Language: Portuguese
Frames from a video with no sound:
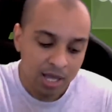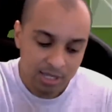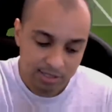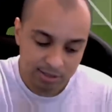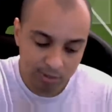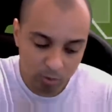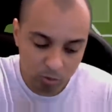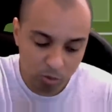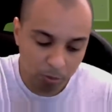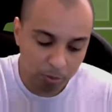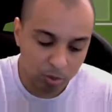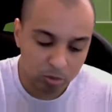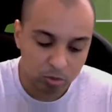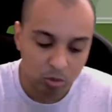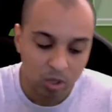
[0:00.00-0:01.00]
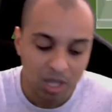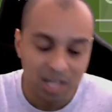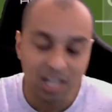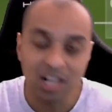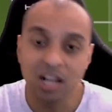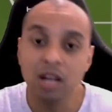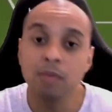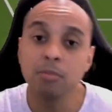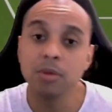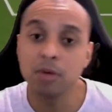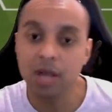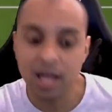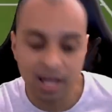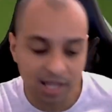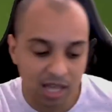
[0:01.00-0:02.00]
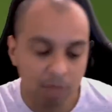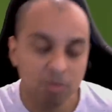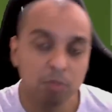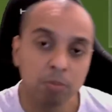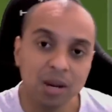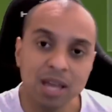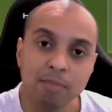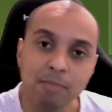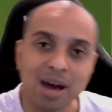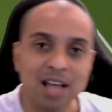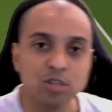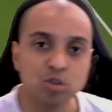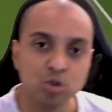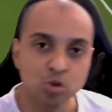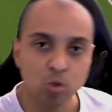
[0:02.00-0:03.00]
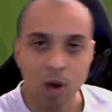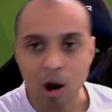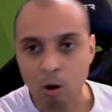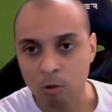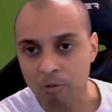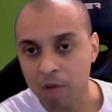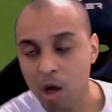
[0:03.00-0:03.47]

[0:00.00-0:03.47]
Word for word: Segundo ponto, game, é gameplay mais usual.